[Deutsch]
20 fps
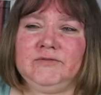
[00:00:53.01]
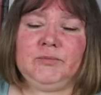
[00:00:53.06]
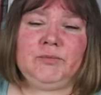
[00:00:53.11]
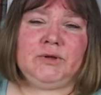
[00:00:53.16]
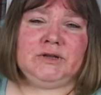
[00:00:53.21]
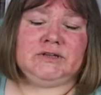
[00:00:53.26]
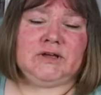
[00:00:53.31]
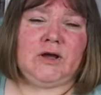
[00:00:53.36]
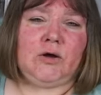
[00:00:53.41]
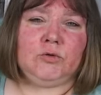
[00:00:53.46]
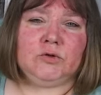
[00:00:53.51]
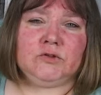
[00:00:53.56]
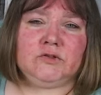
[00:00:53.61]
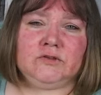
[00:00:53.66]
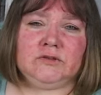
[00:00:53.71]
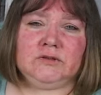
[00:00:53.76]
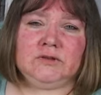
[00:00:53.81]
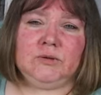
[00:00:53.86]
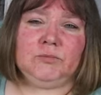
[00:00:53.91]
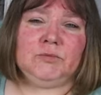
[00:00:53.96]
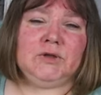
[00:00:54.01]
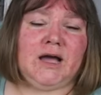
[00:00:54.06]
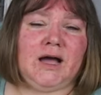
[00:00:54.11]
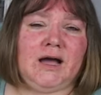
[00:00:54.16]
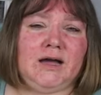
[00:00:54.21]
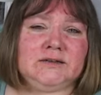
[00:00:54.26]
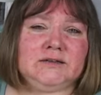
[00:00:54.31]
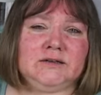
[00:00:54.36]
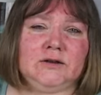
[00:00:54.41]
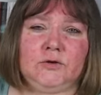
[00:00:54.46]
wenn man draußen im
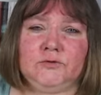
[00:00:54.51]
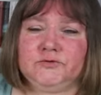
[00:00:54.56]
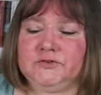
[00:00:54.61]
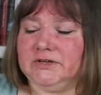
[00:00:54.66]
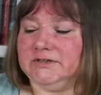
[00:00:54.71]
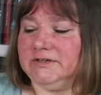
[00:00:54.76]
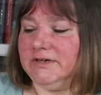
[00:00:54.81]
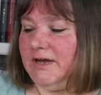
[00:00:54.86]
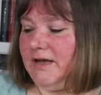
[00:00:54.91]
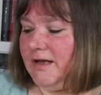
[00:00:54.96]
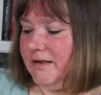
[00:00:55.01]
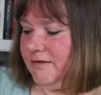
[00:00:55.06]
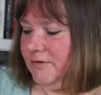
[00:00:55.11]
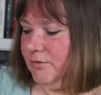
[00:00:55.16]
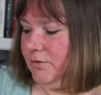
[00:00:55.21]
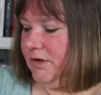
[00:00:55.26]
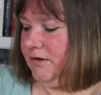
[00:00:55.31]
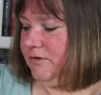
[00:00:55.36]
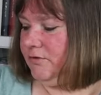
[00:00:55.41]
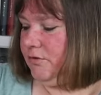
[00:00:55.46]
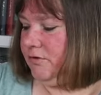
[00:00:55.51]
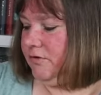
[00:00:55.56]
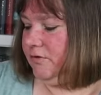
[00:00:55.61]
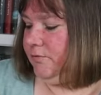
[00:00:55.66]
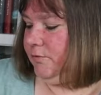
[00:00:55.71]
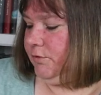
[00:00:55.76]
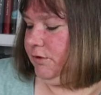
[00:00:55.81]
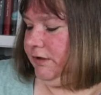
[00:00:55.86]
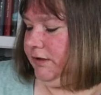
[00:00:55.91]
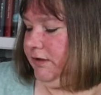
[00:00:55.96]
Garten, auf der Terrasse oder
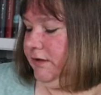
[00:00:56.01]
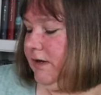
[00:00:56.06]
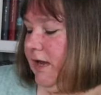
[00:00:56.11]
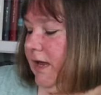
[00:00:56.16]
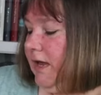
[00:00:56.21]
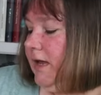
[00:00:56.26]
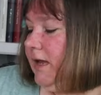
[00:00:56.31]
sonst wo liegt.